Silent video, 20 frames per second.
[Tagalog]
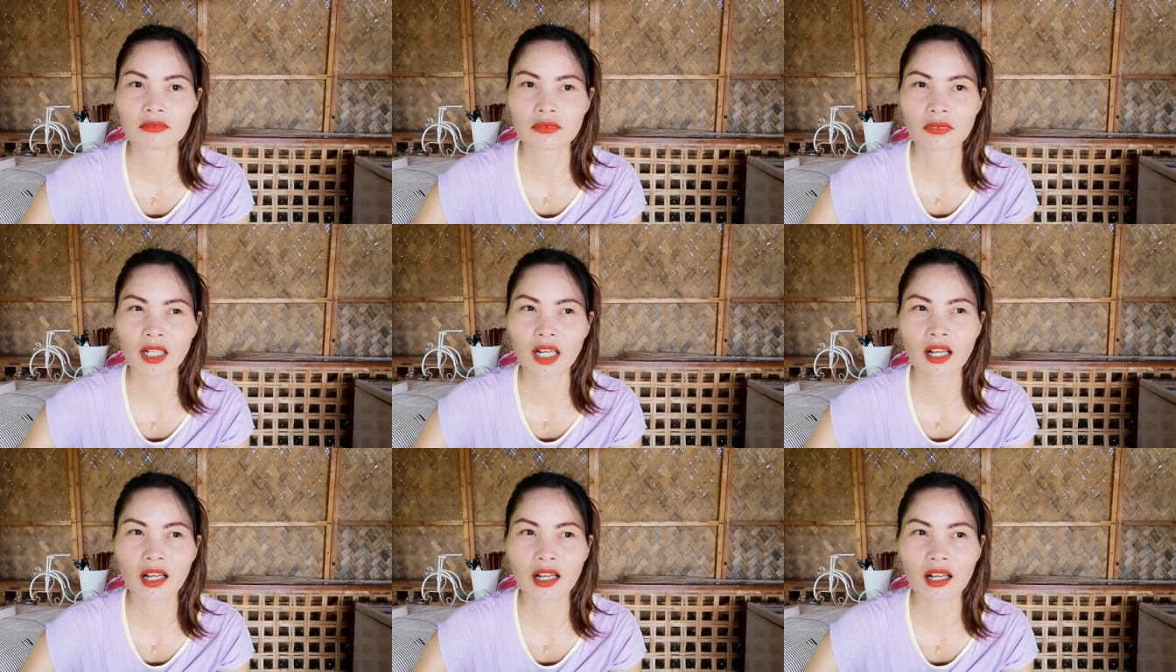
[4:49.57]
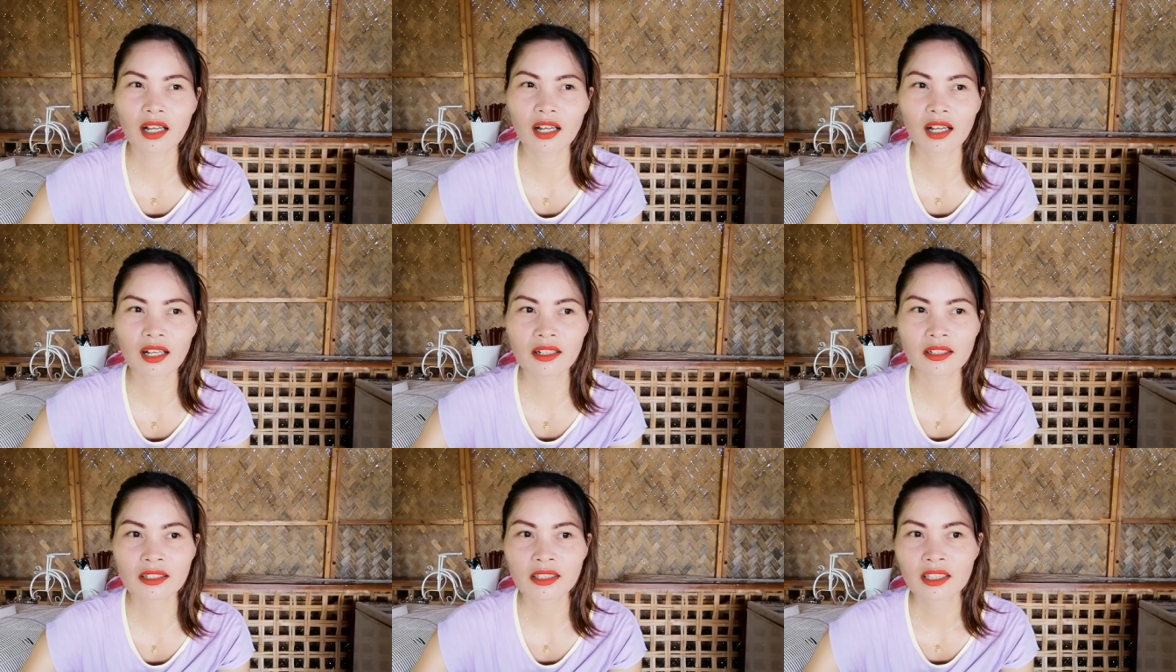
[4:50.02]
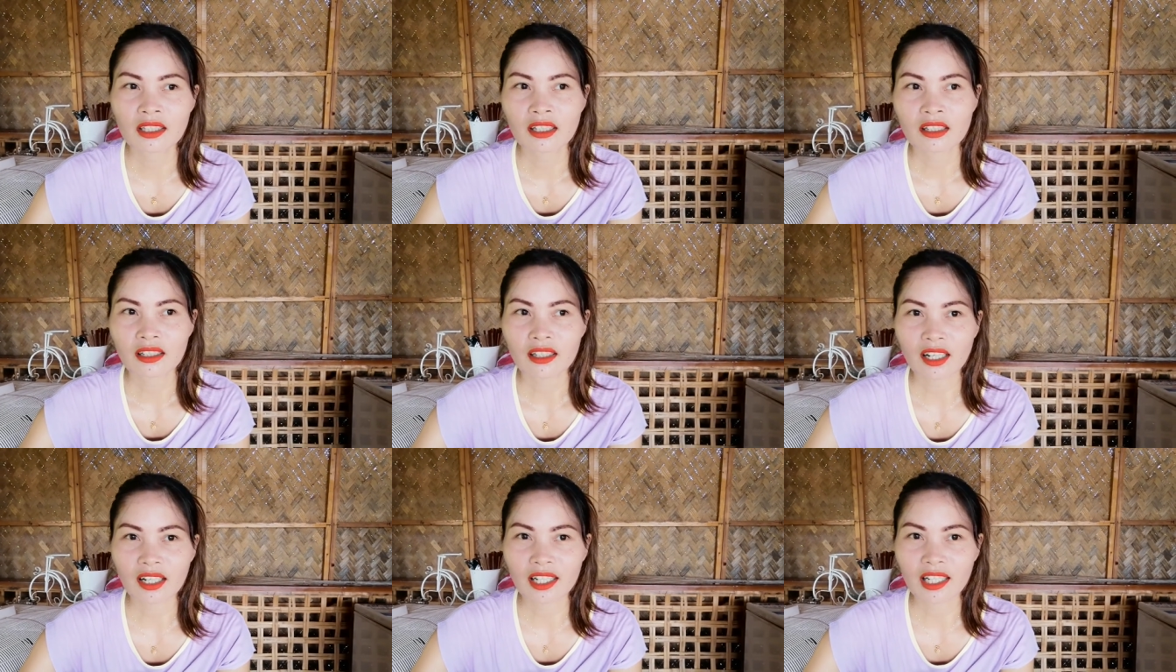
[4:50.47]
Ah,
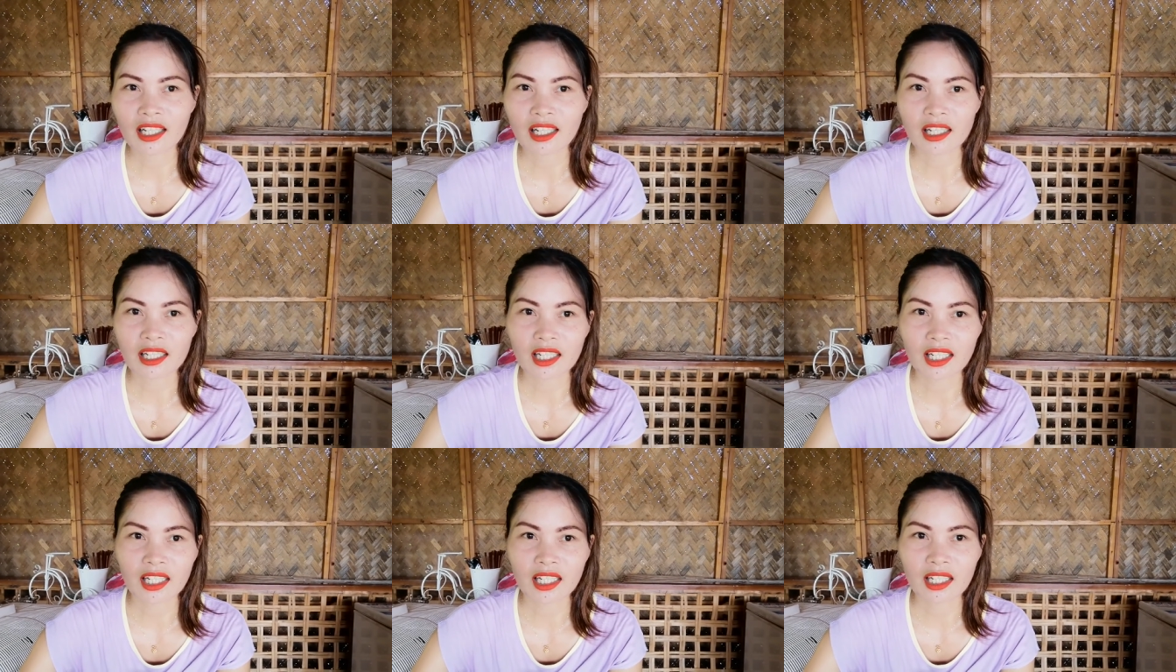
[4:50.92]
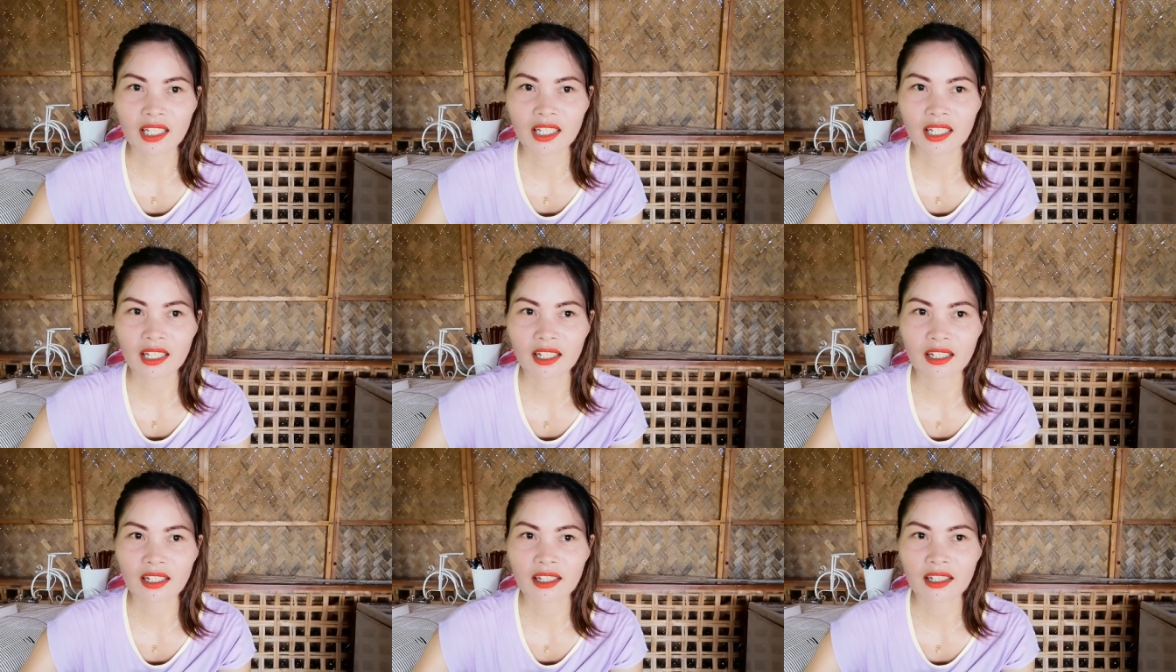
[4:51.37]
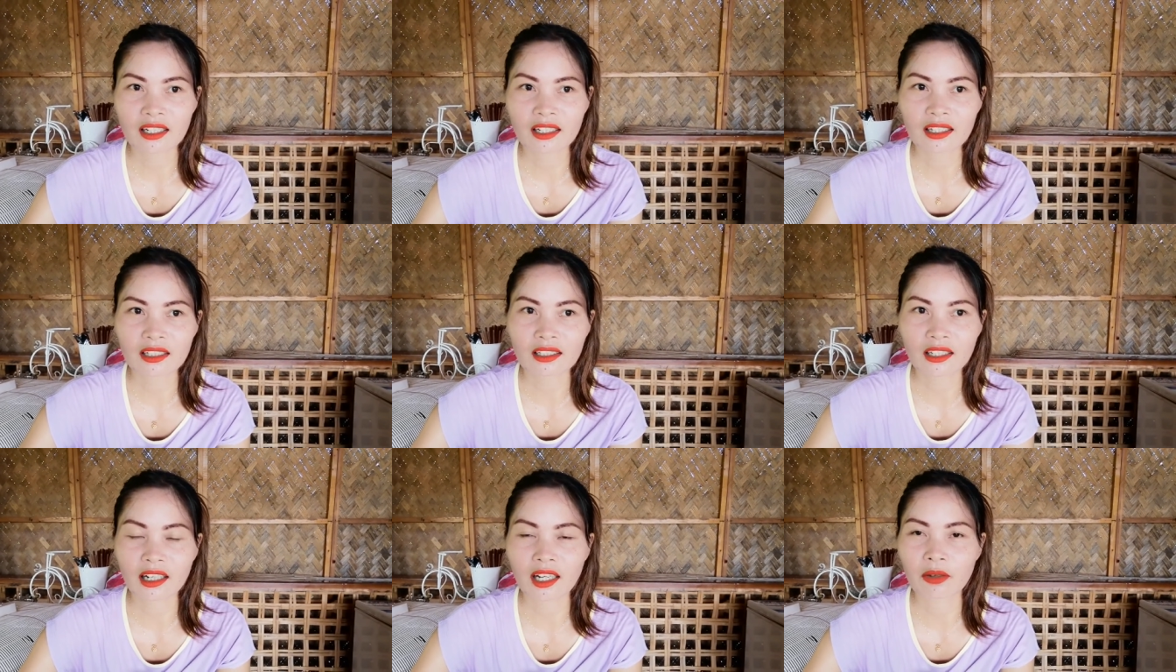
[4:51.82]
luckily, uh,
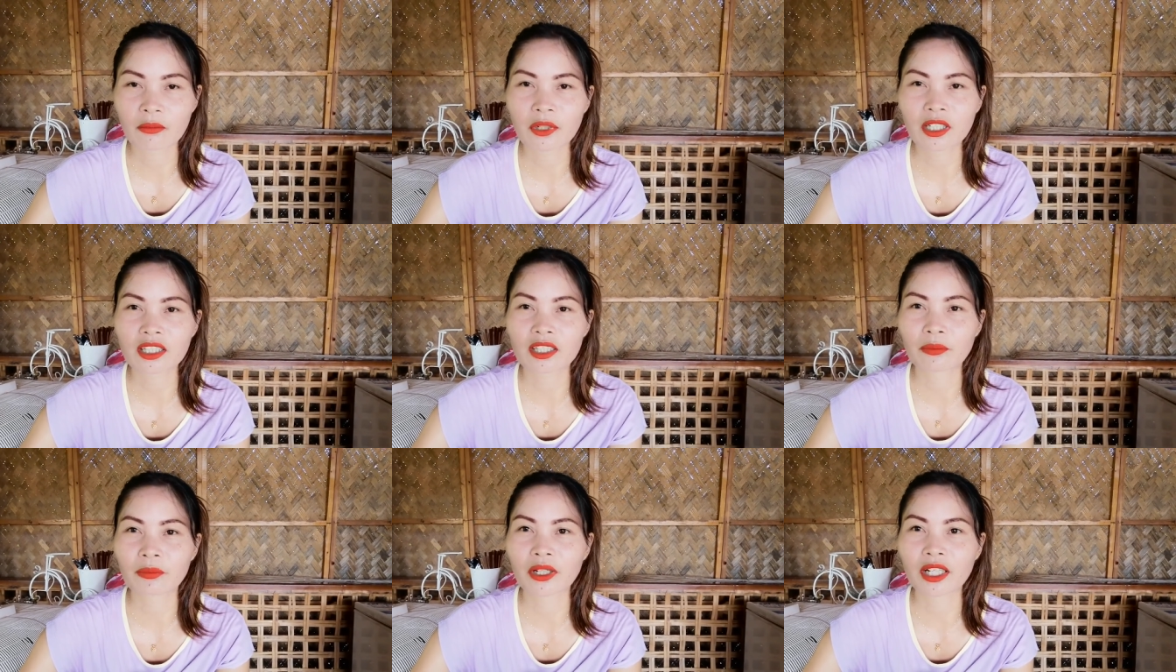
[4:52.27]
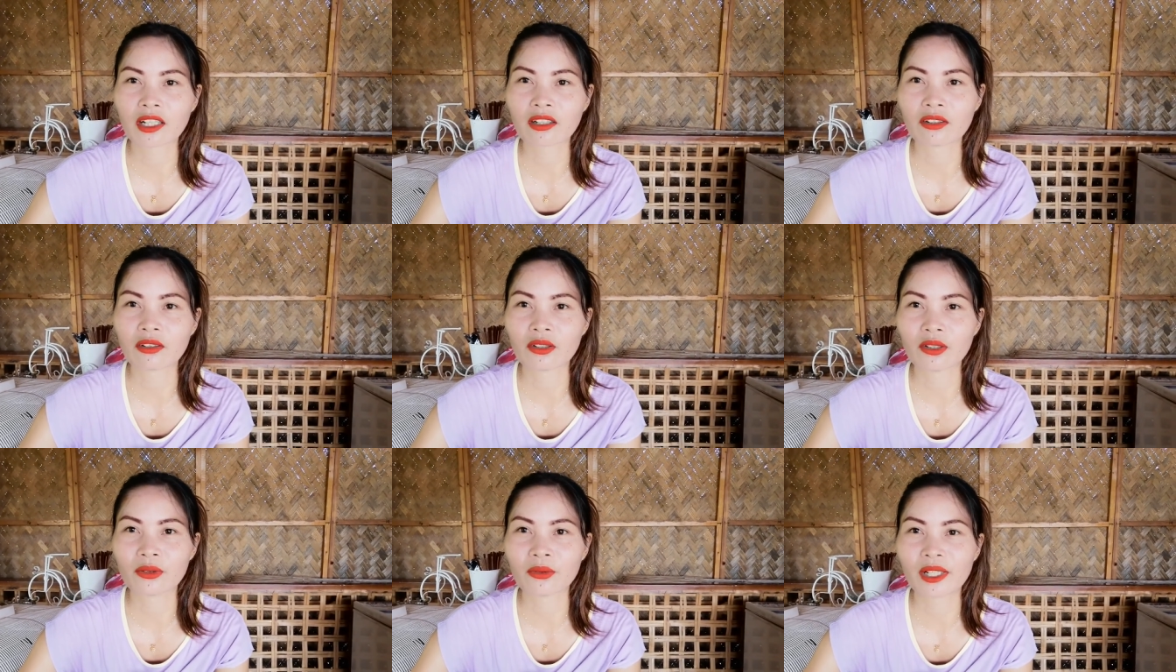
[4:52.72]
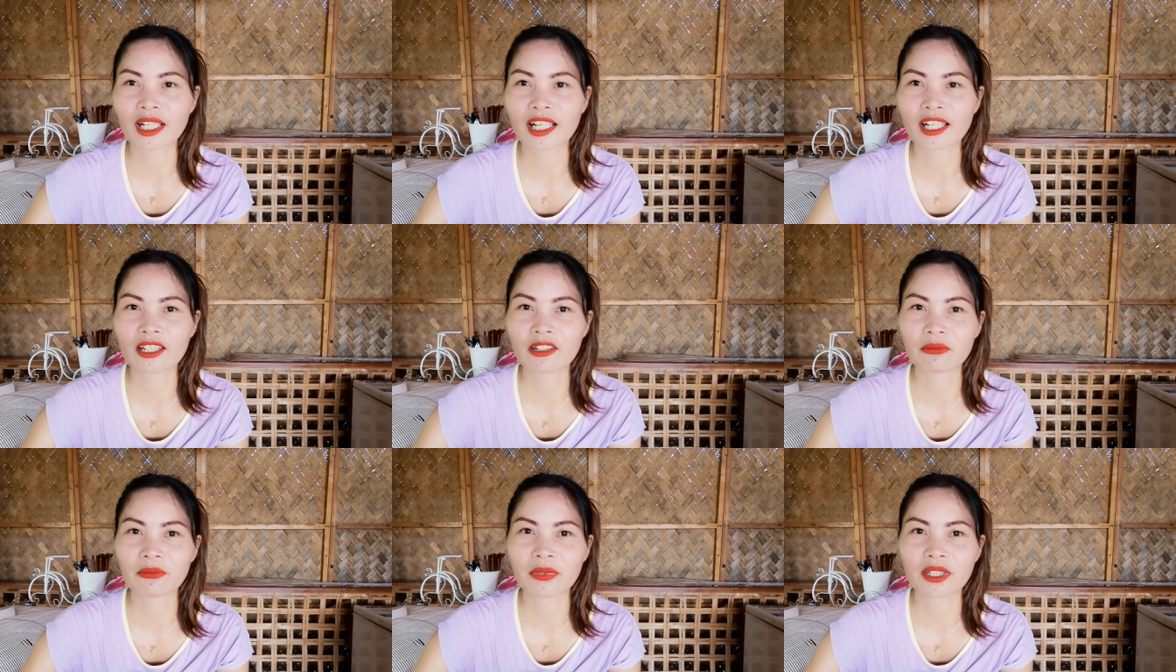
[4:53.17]
salamat sa Panginoon, wala
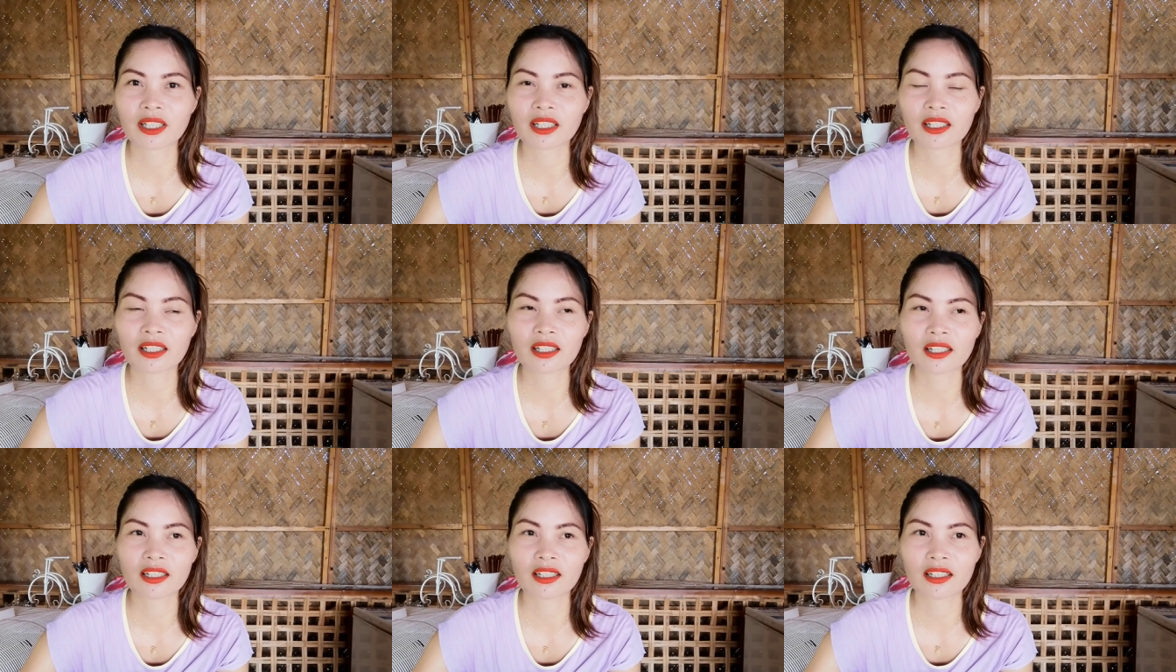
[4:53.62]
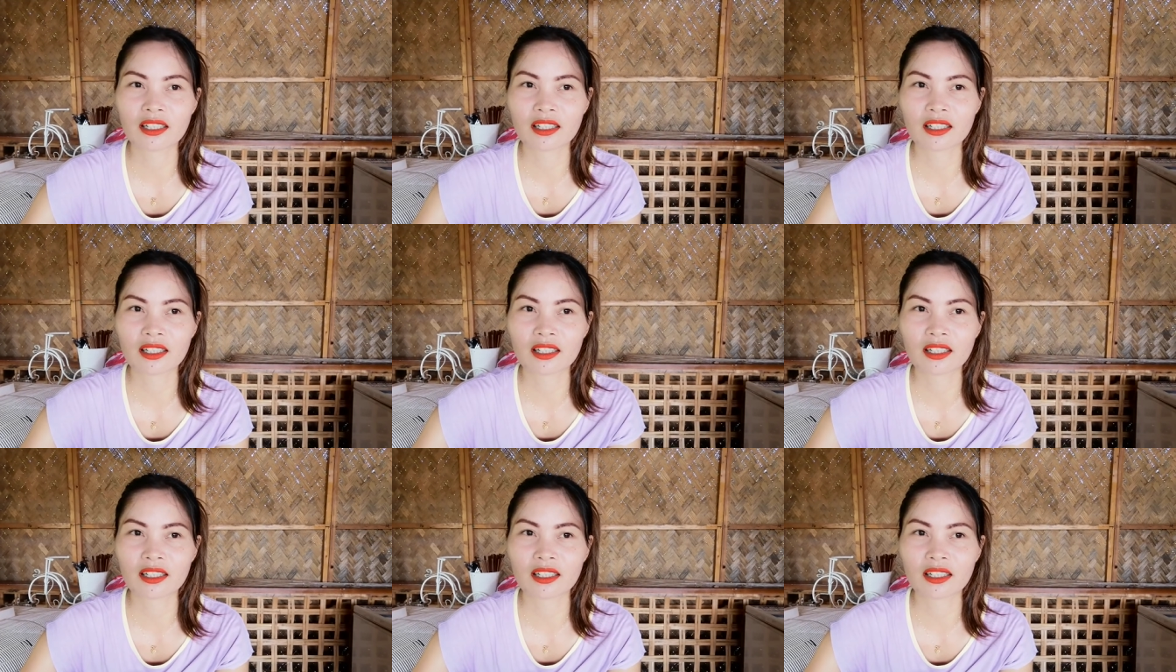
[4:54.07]
namang